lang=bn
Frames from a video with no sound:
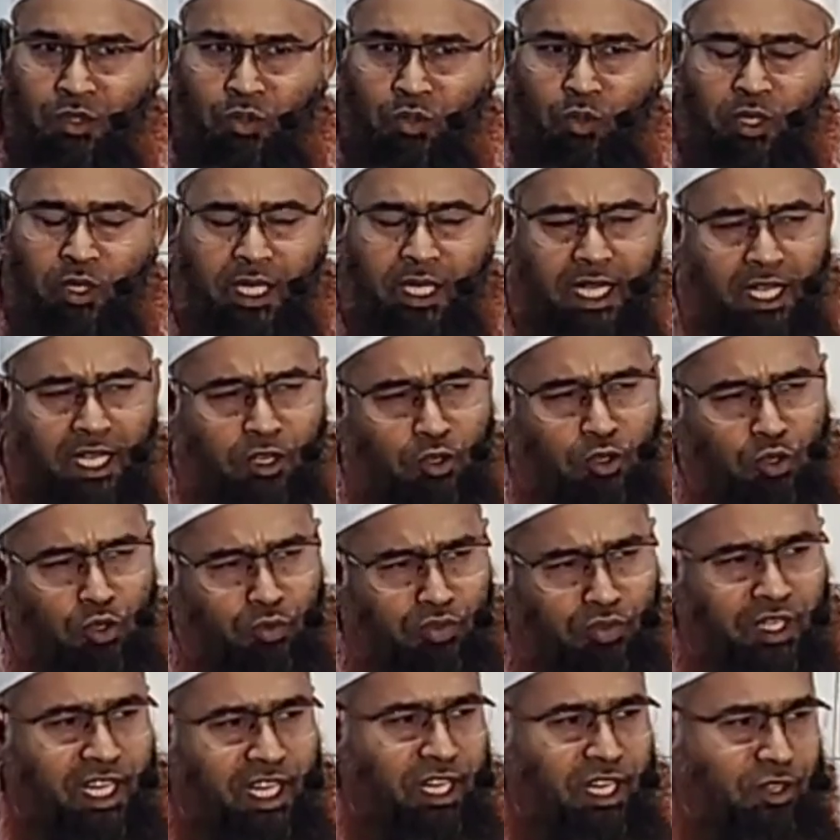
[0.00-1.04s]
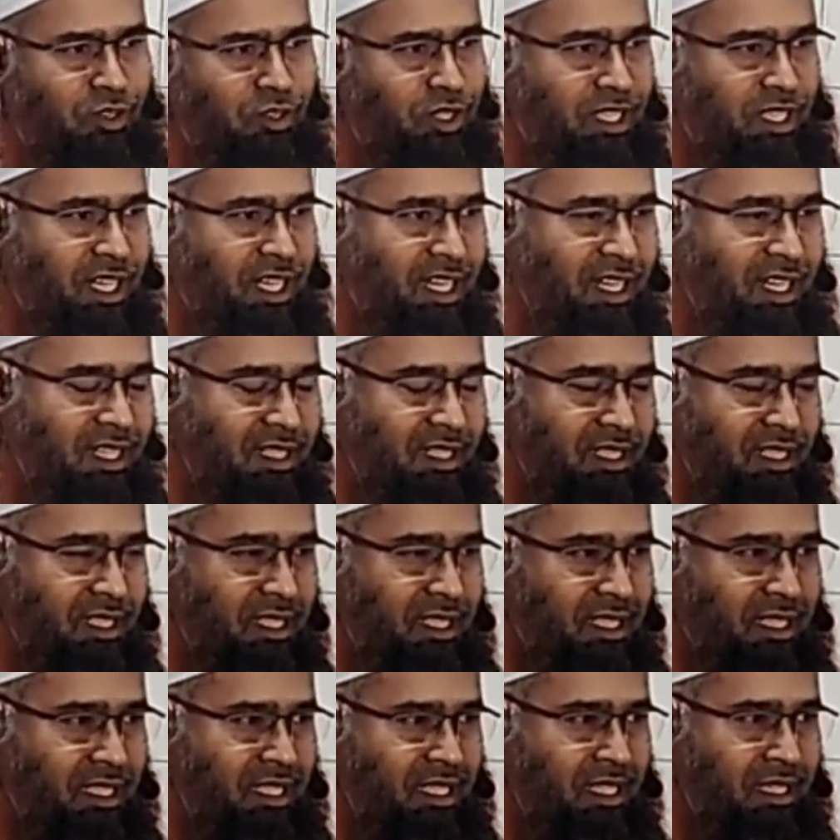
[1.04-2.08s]
অনেক গভীরের কথা
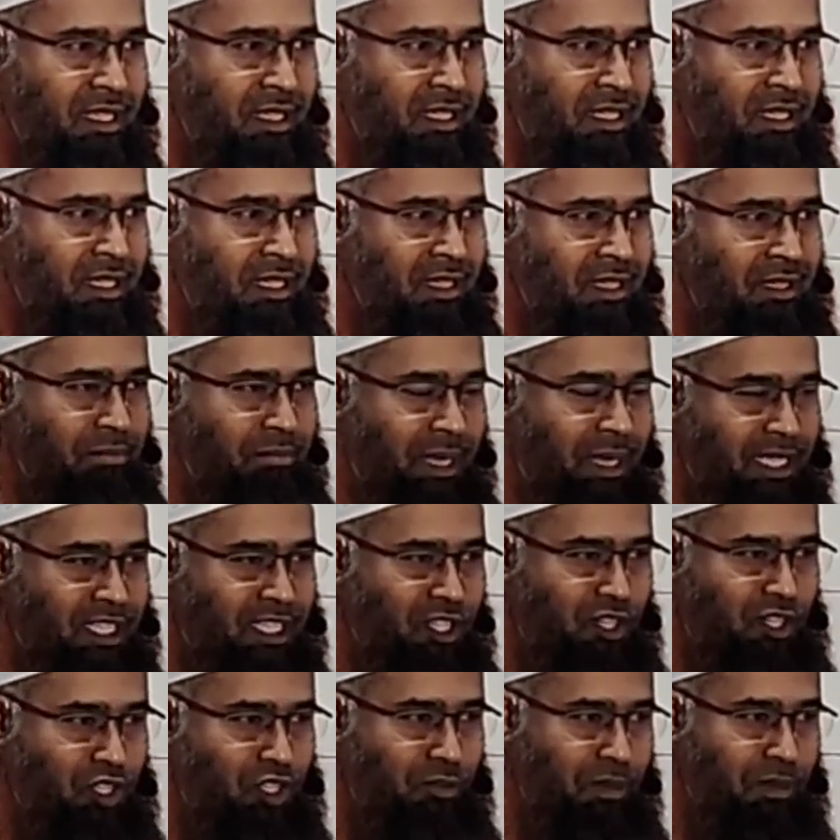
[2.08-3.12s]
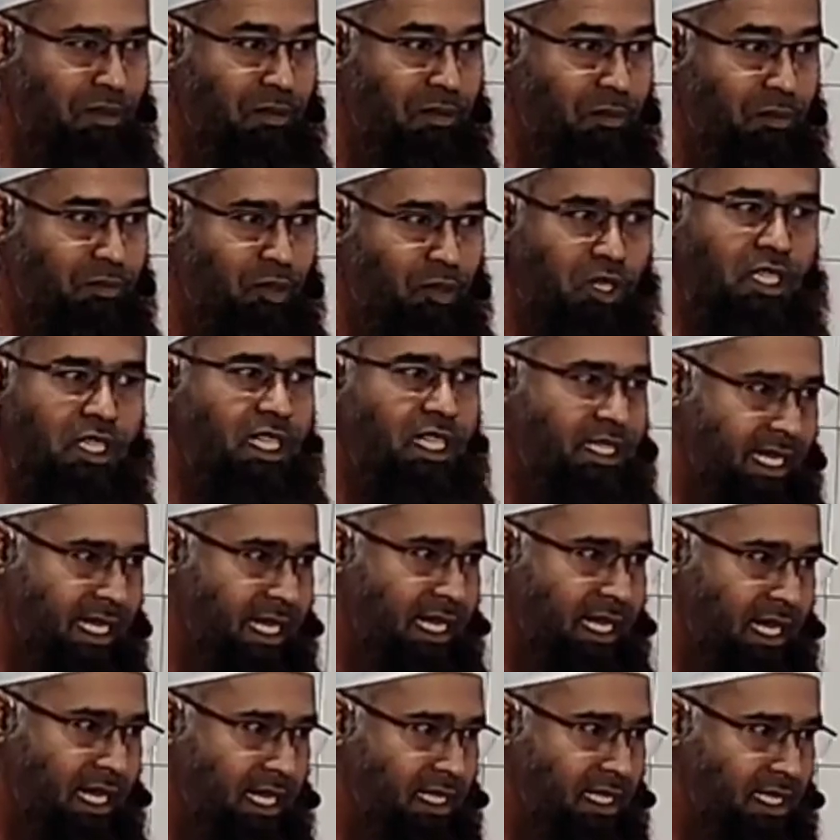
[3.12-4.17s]
ব্যক্তিগতভাবে আমি বলতে চাই
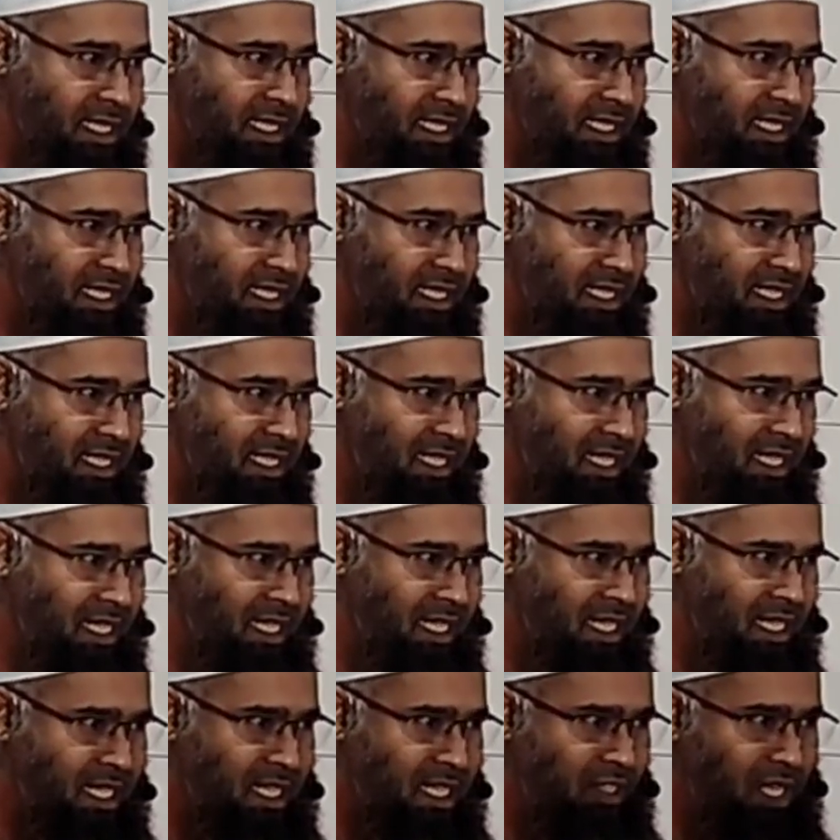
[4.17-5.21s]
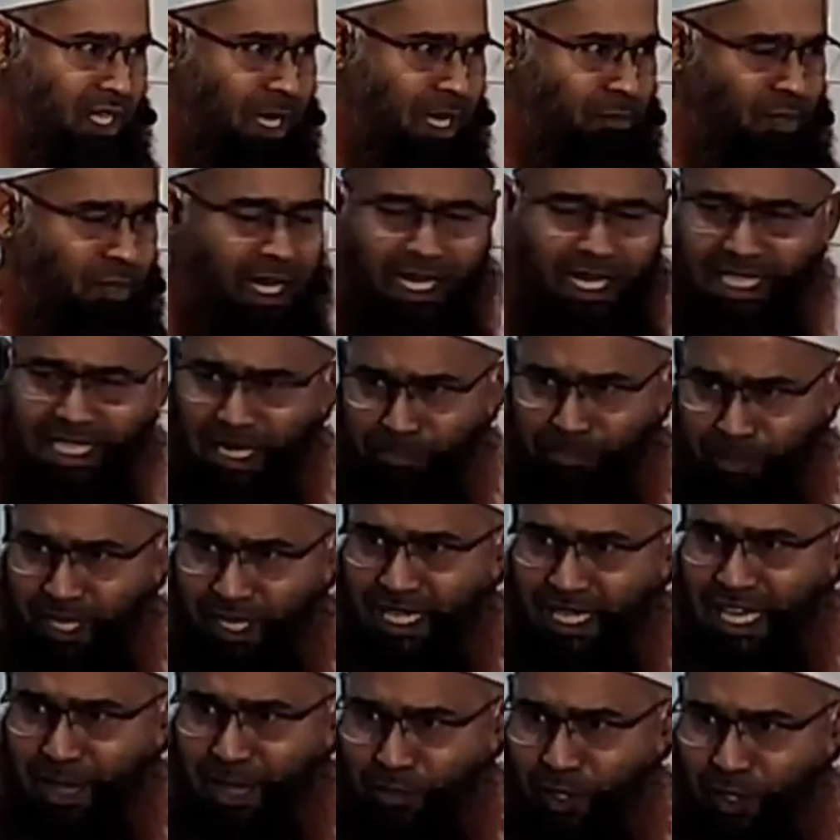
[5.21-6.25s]
না কিন্তু এমন একটা
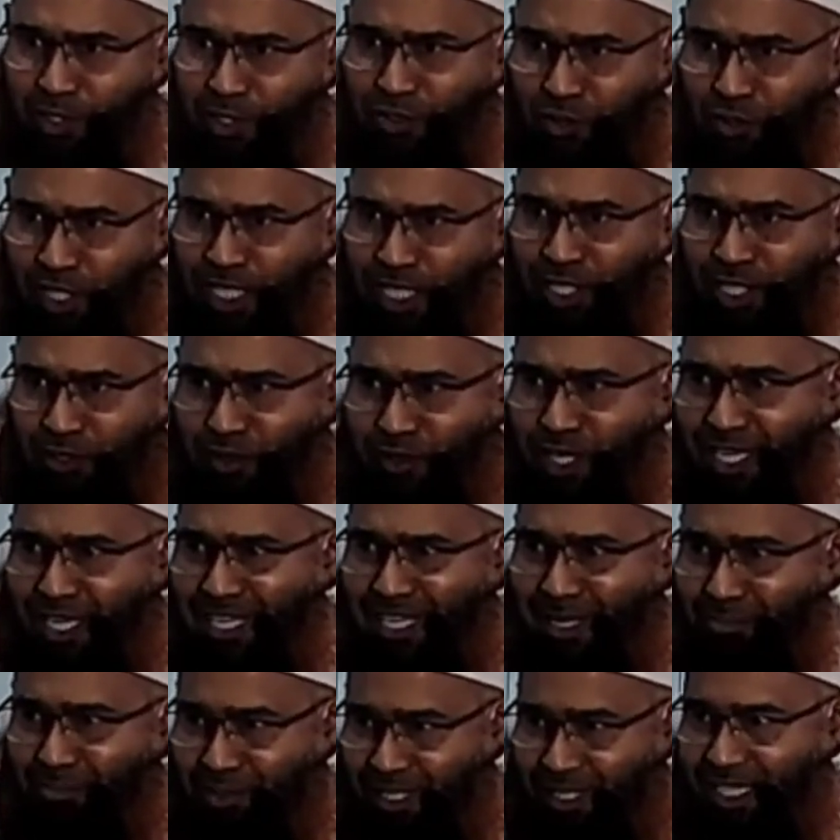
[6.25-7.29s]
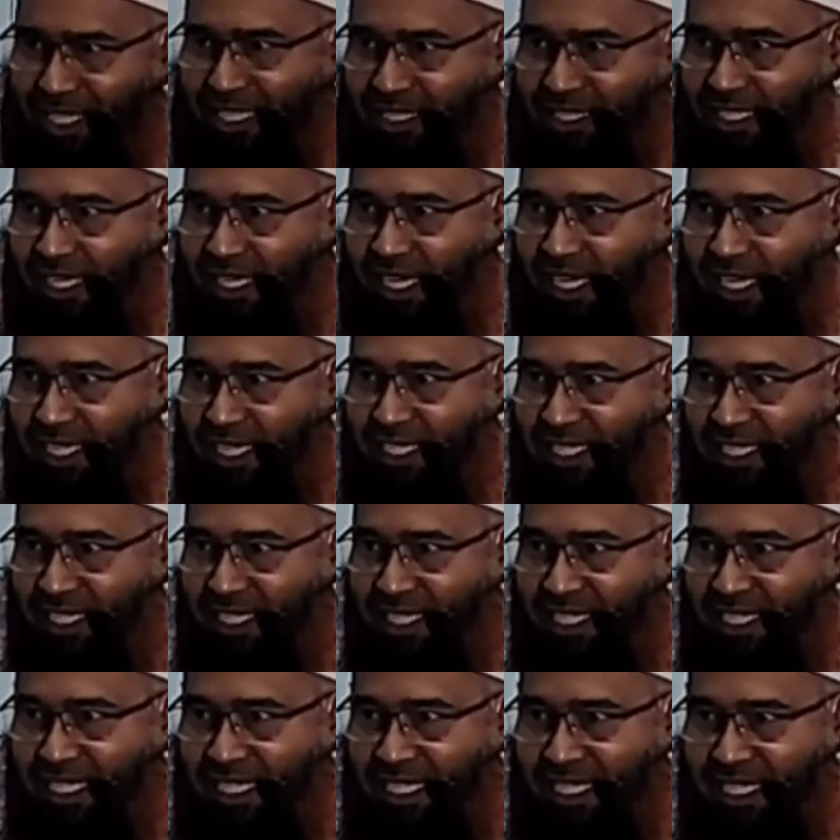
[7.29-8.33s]
প্রেক্ষাপট তৈরি করে দেয় বেদাতিরা
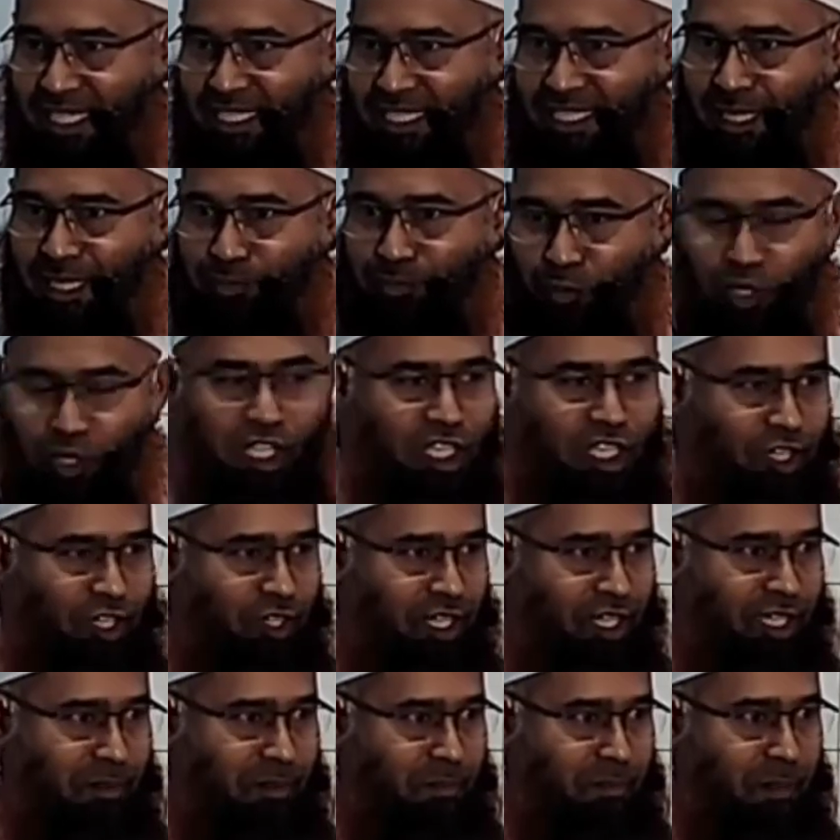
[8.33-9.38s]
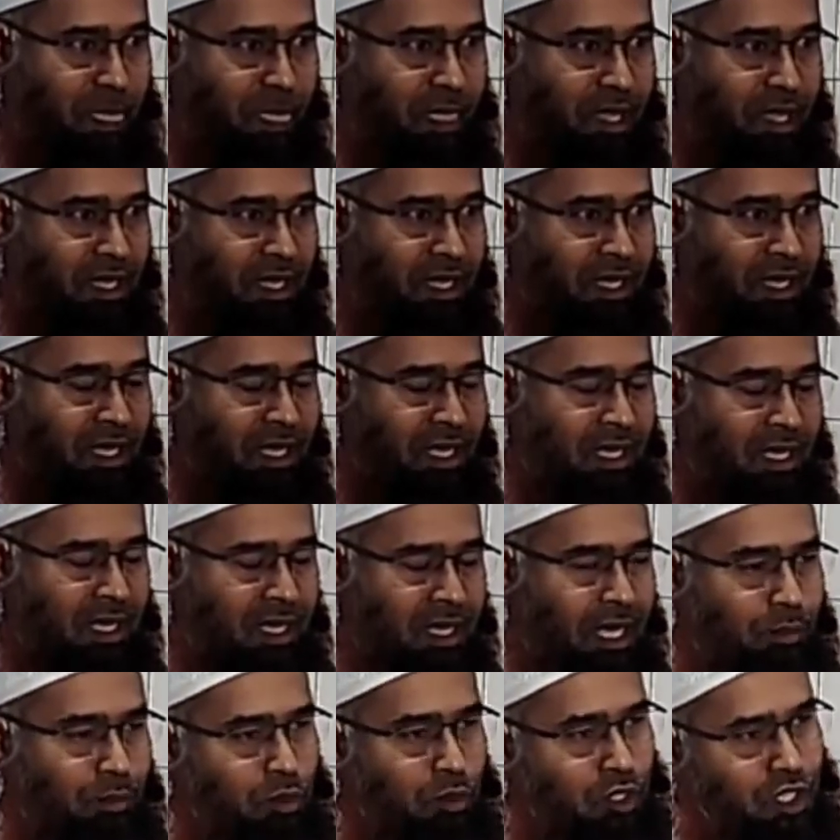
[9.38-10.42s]
যেটা বলতে হয়
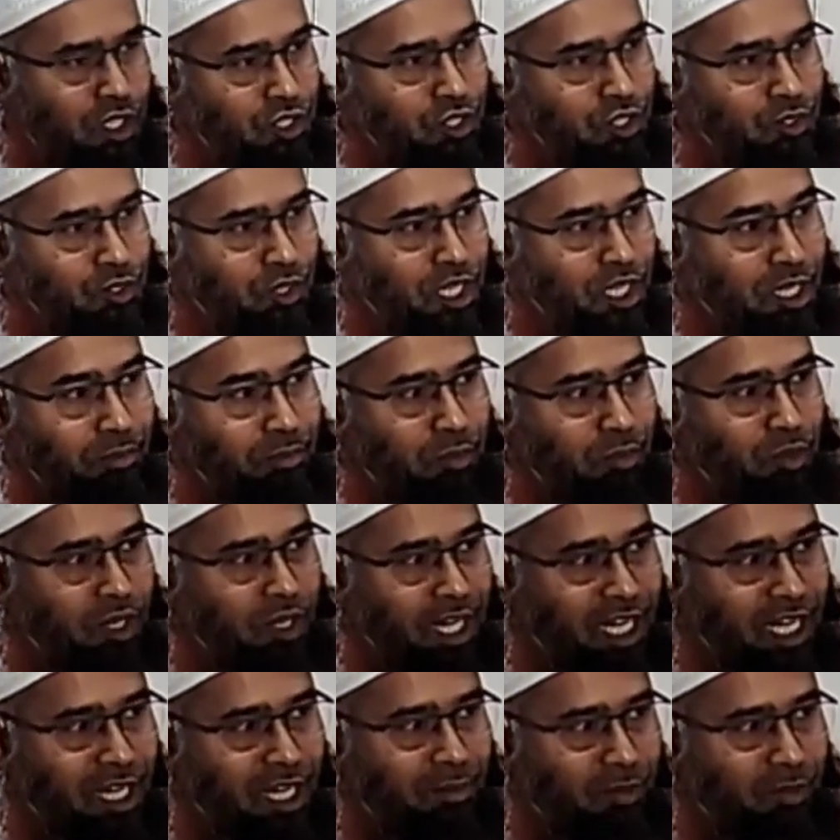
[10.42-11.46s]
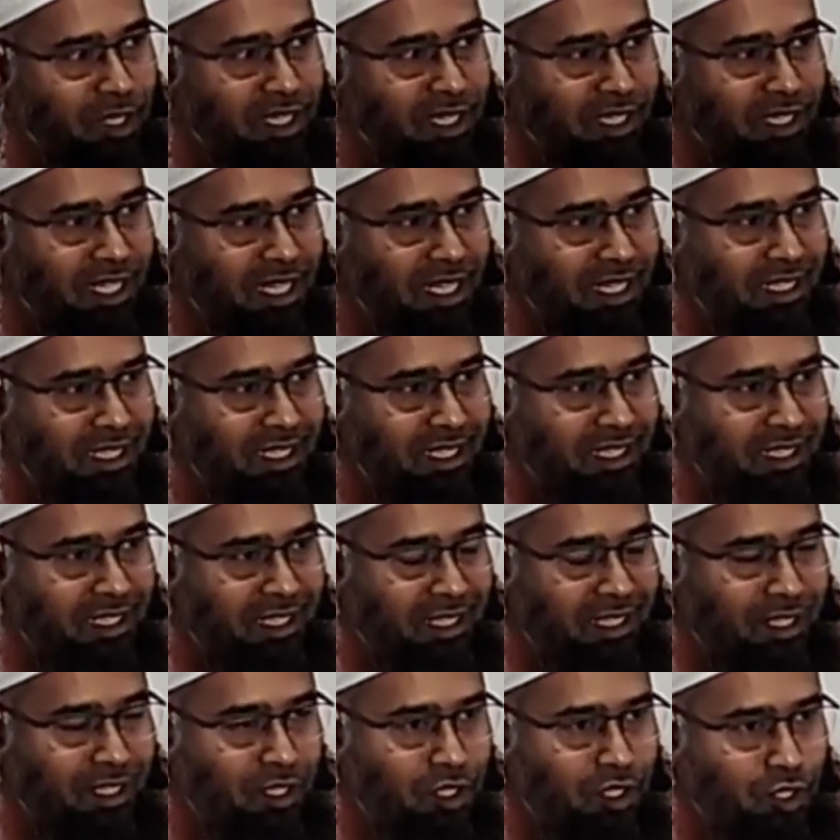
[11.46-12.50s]
এমনকি সহি বুখারের মধ্যে
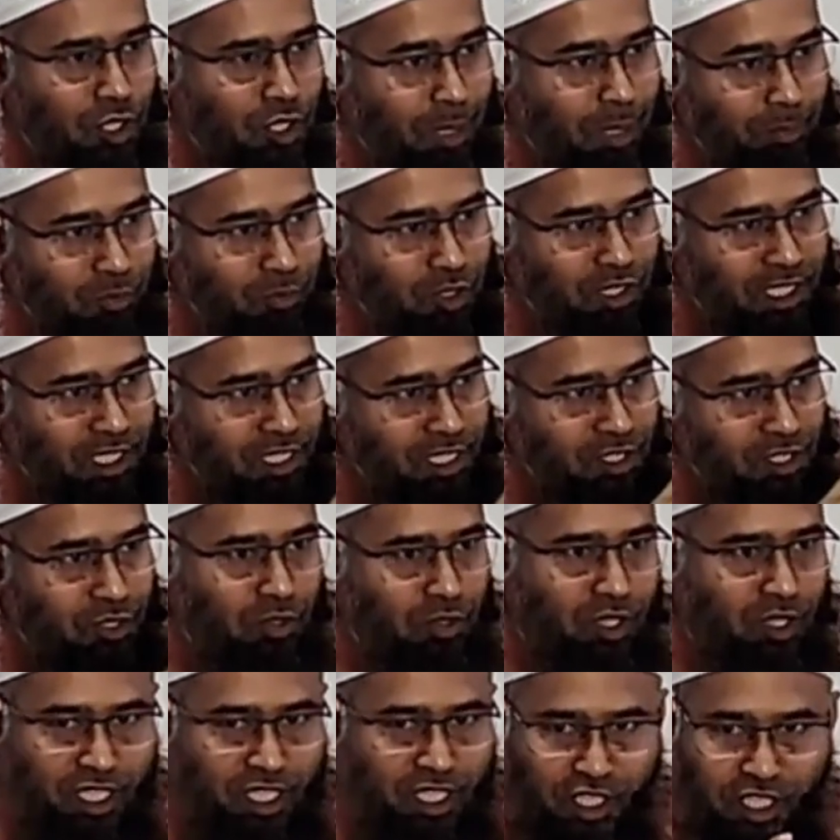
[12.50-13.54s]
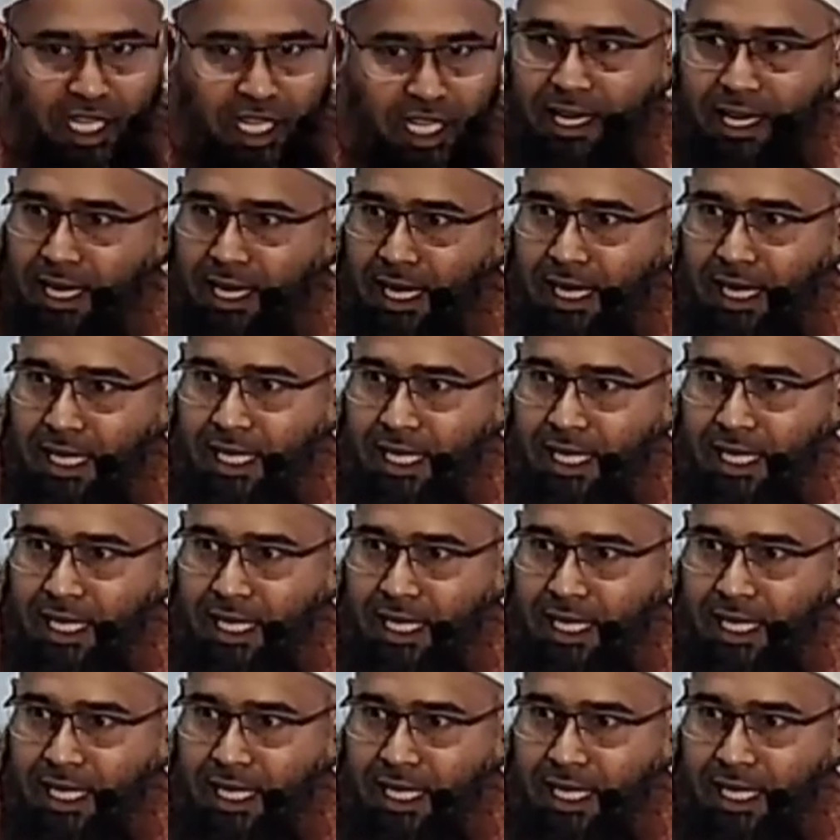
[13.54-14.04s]
শব্দ চেঞ্জ করেছে শিয়ারা